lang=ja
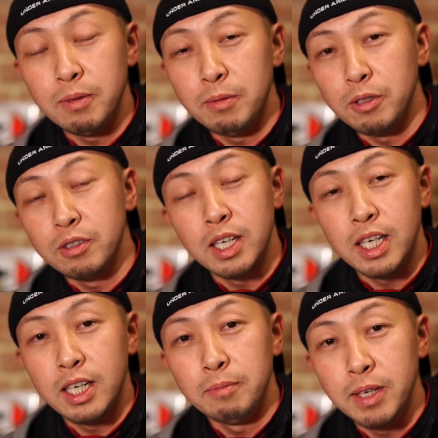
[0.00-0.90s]
今僕
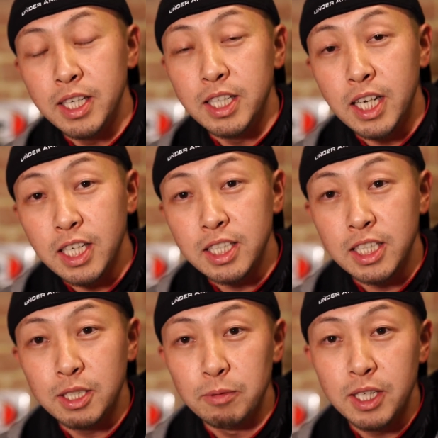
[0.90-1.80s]
がメインで上げ
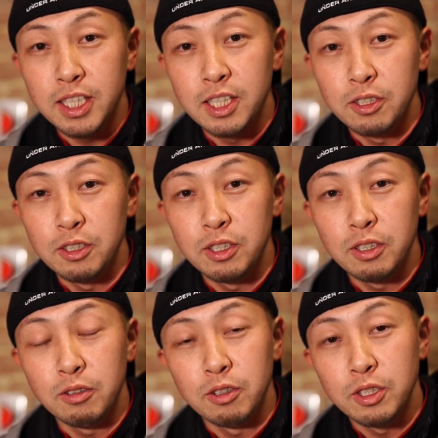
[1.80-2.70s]
させてもらって
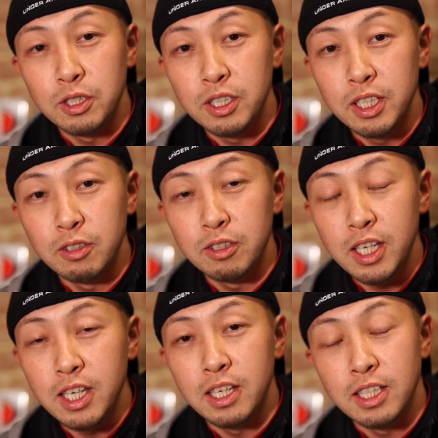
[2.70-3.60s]
る、この釣りのね、